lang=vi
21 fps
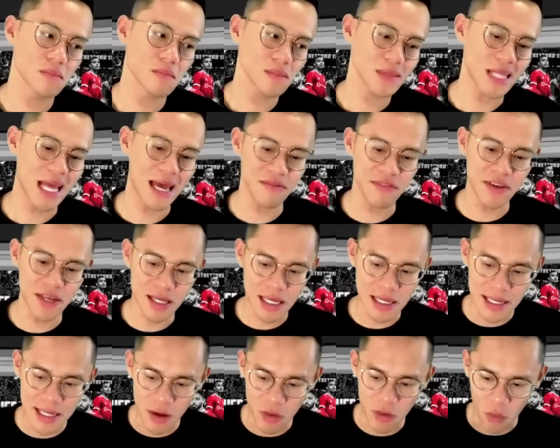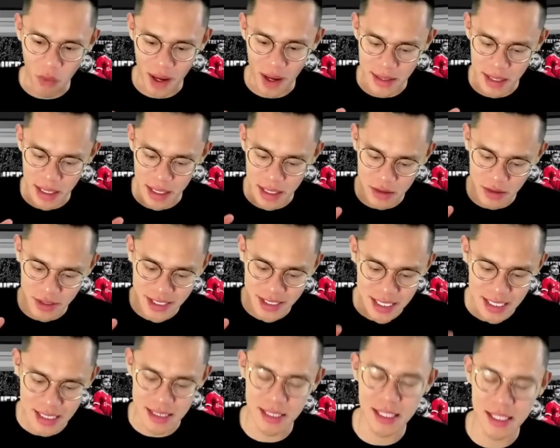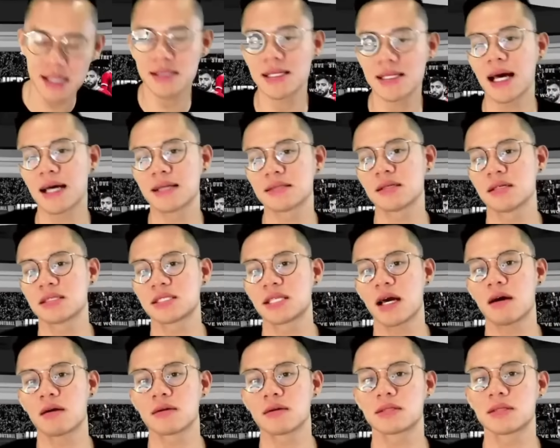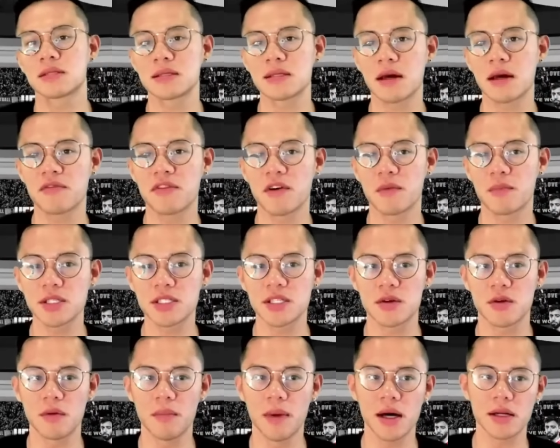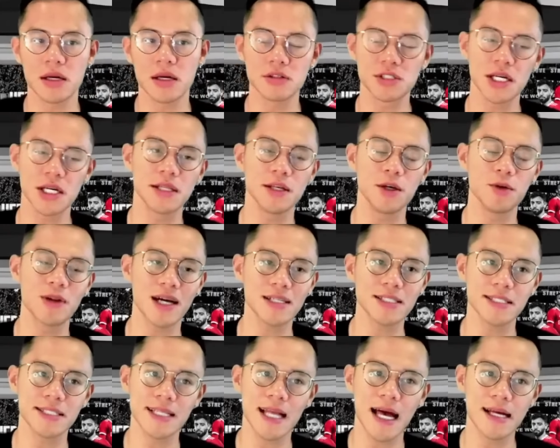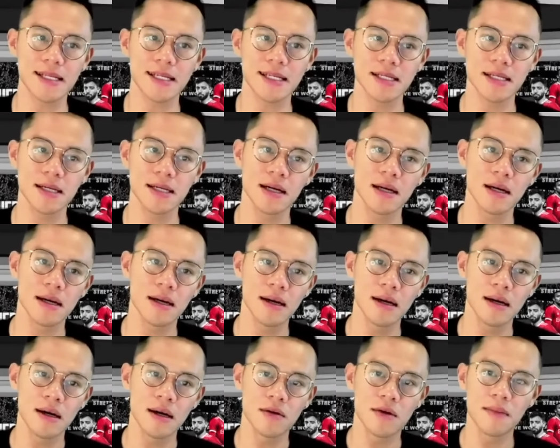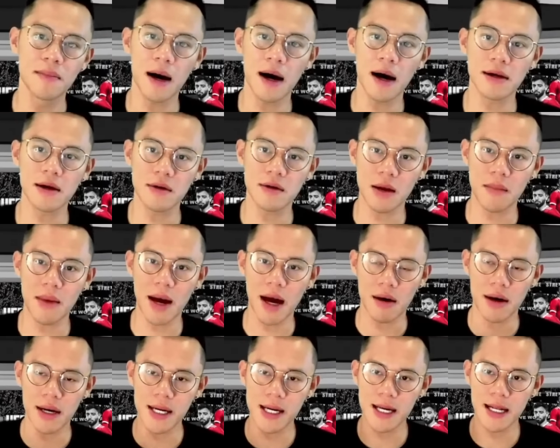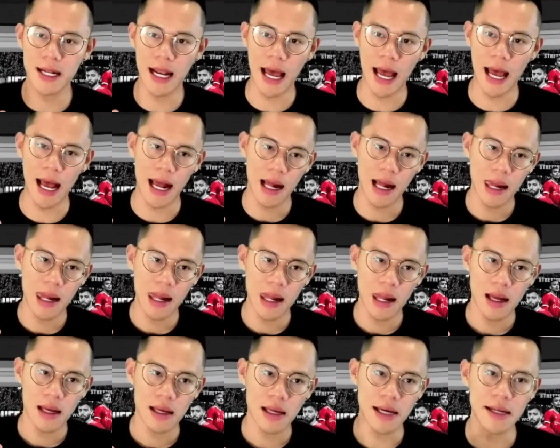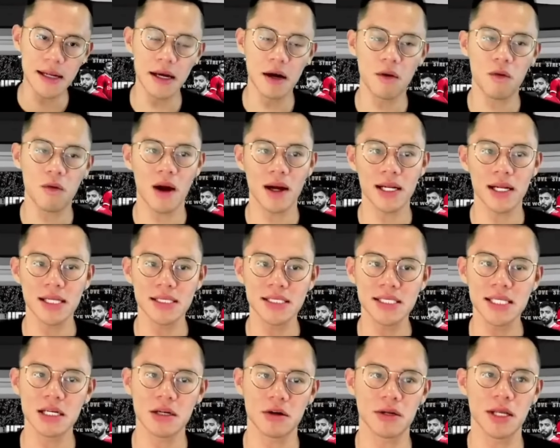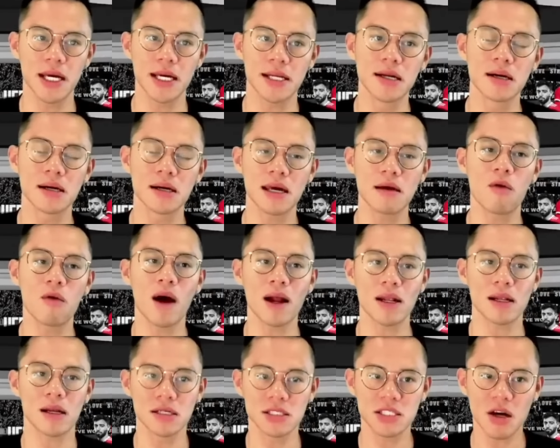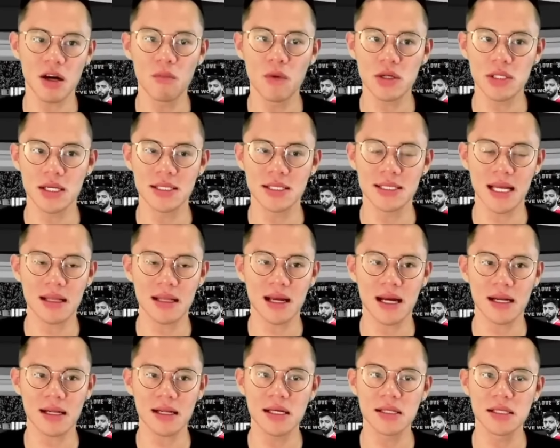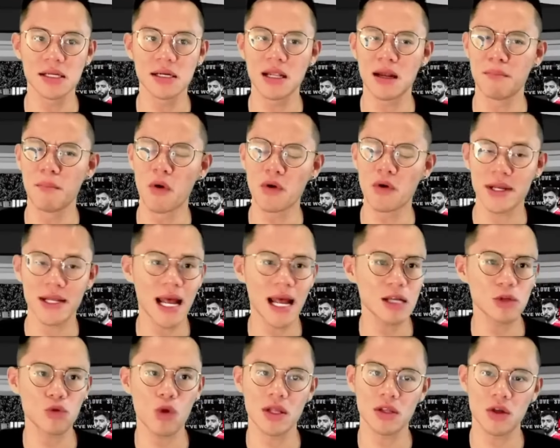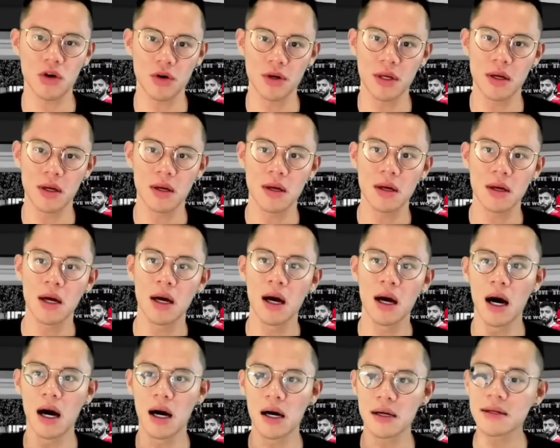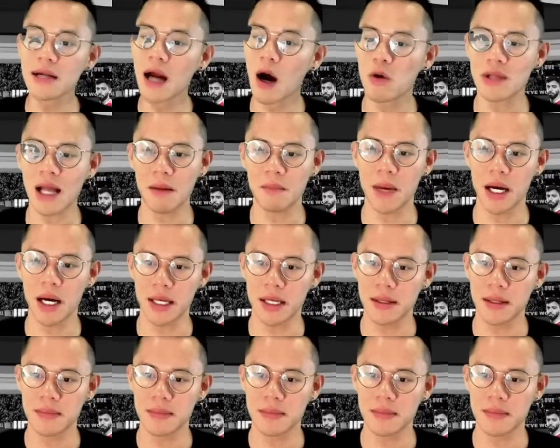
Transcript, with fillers: Tại vì cái điều khoản đấy nó chỉ diễn ra dựa theo, dựa theo Fabrizio Romano trên The United Stand nhé. Romano đã bảo ấy là cái điều khoản đấy chỉ có thể được kích hoạt ở trong một thời gian ngắn, hình như là một đến hai tuần thôi, ở đầu tháng bảy.